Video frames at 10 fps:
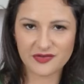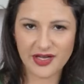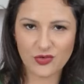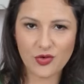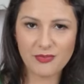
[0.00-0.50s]
vai
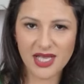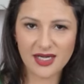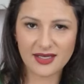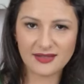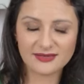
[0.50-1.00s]
comer,
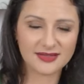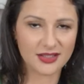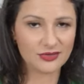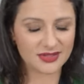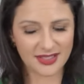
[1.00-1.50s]
né?
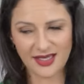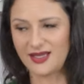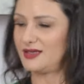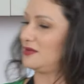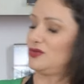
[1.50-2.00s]
Então
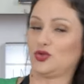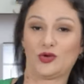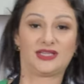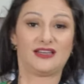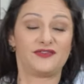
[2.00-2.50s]
até tô até